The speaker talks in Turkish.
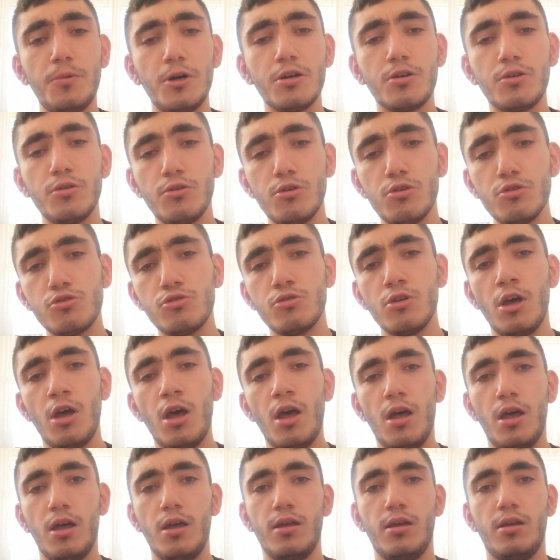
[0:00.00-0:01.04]
bakıyoruz
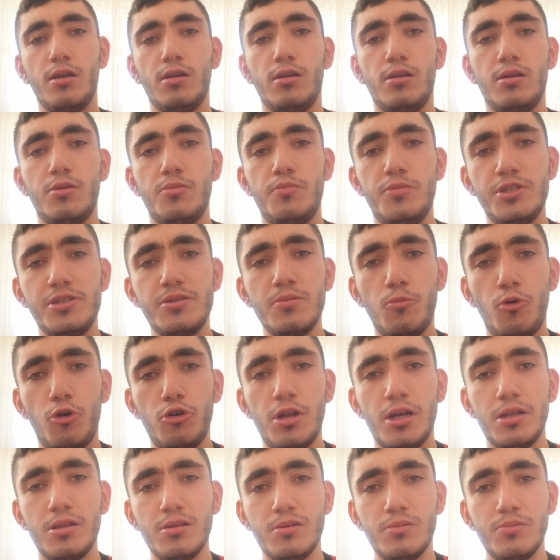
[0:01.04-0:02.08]
e, bizim
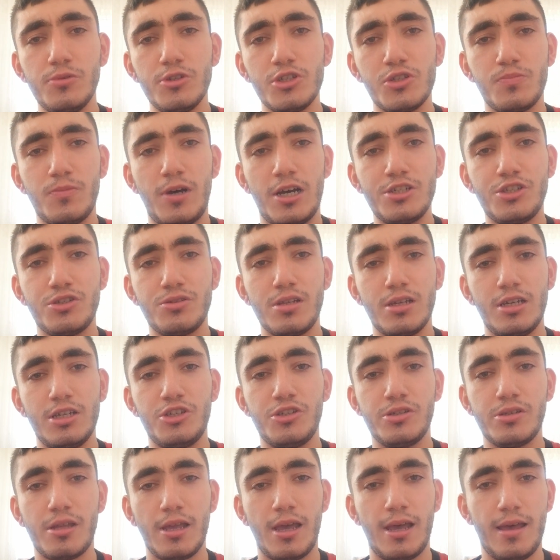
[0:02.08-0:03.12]
oynadığımız maçta
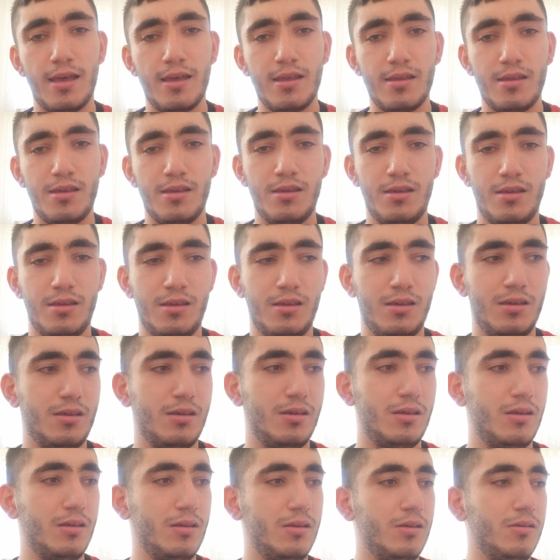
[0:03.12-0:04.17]
işte e,
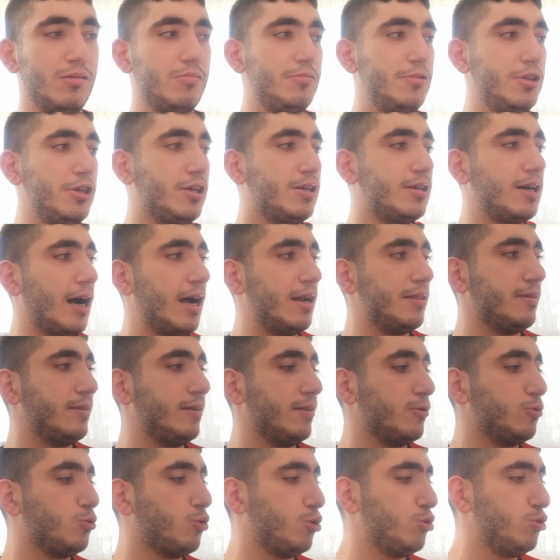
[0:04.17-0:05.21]

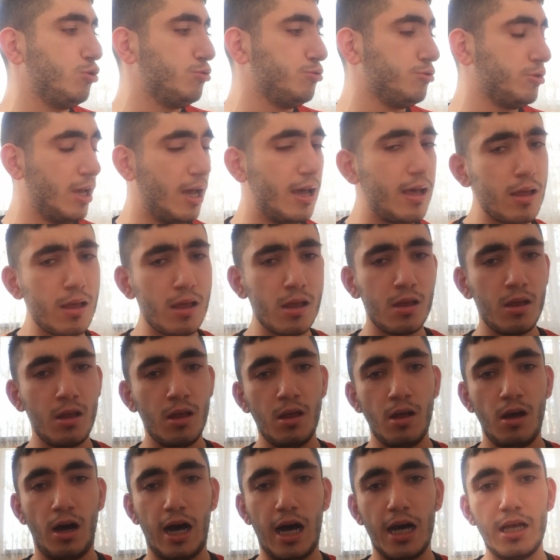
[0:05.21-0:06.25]
Icardi'nin golünde
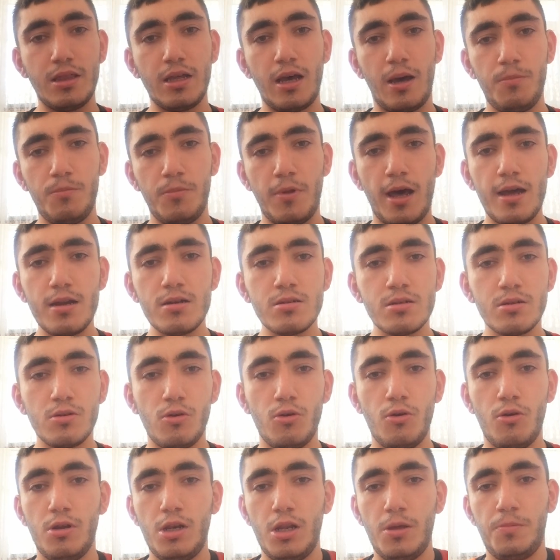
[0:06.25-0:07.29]
adamlar
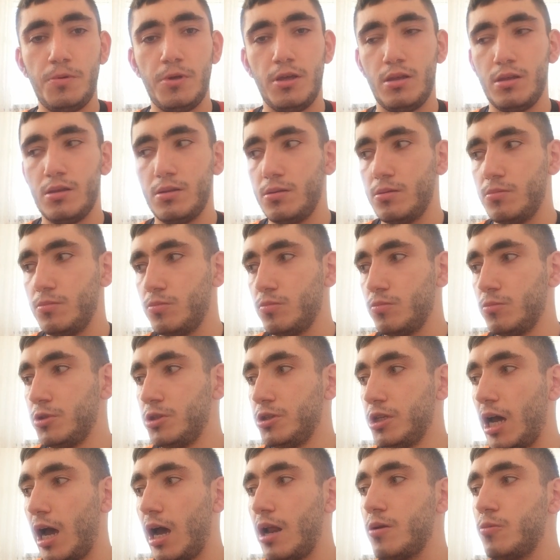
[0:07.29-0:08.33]
öyle bir
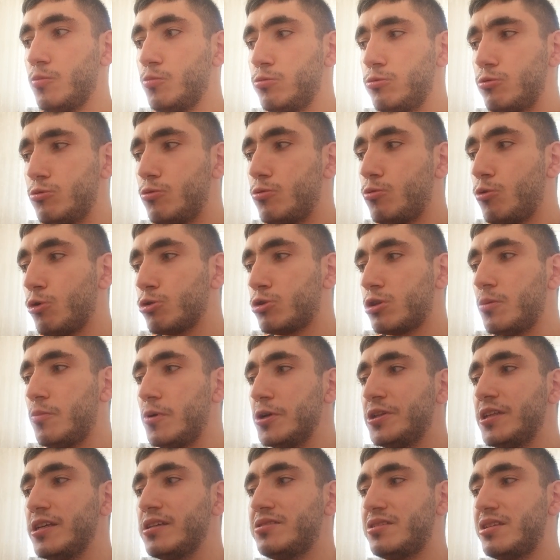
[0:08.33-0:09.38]
yani bu
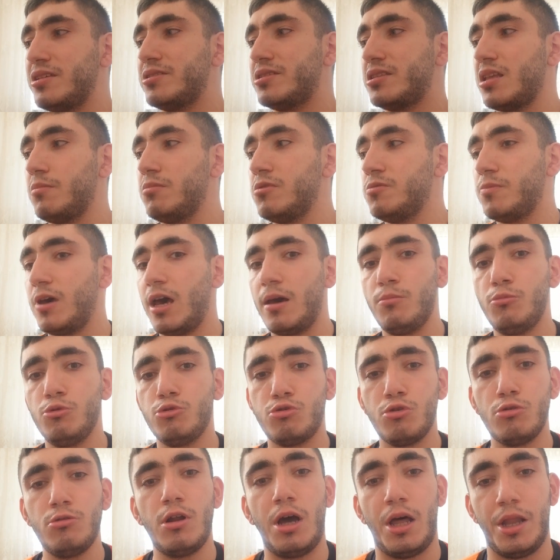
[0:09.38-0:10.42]
otomatik sistemi ben bir
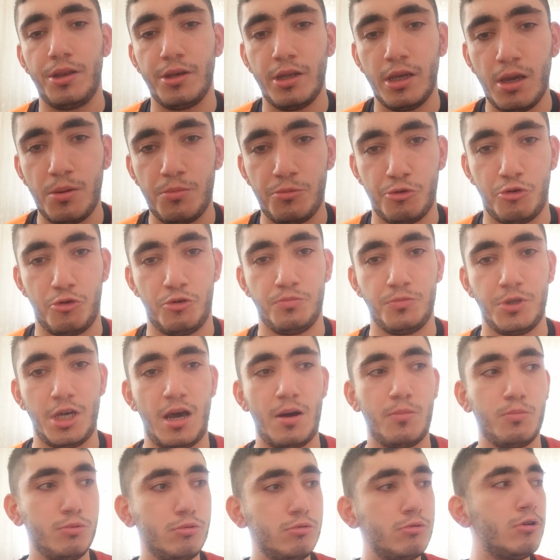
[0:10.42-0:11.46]
türlü anlayamıyorum
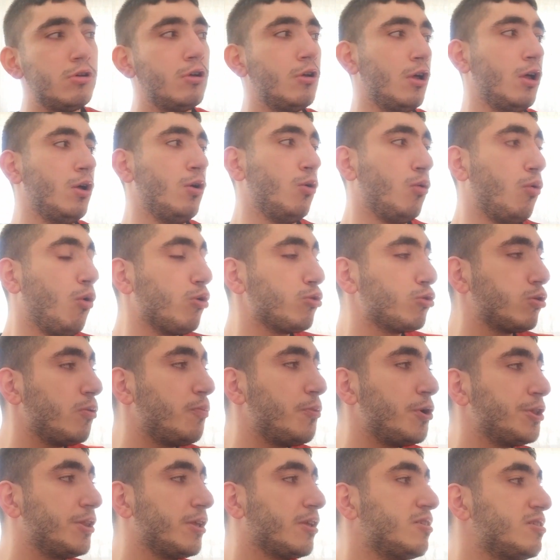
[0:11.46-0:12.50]
ya. Bu
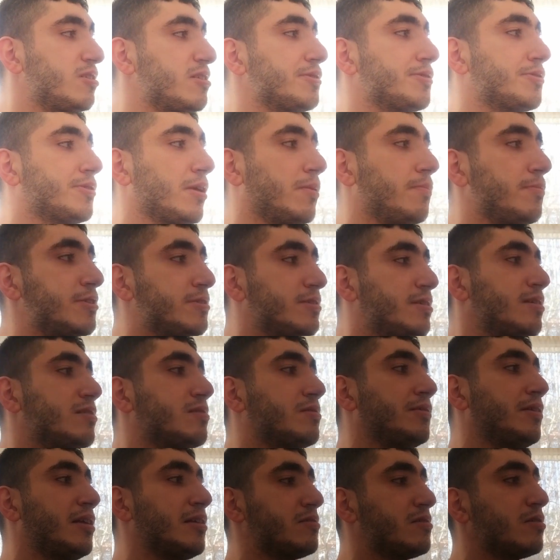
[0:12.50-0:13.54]
otomatik sistemi siz
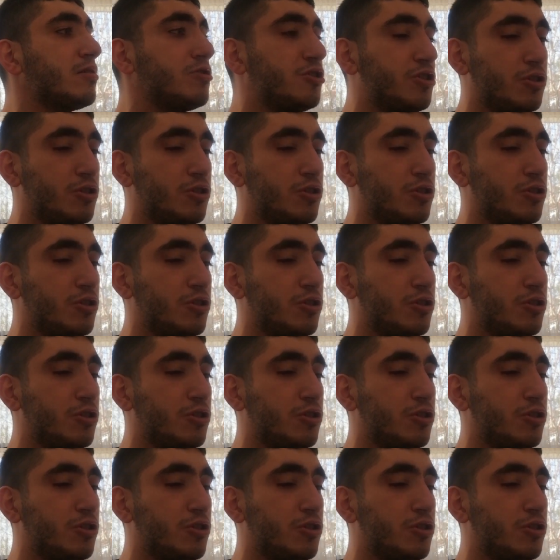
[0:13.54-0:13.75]
nasıl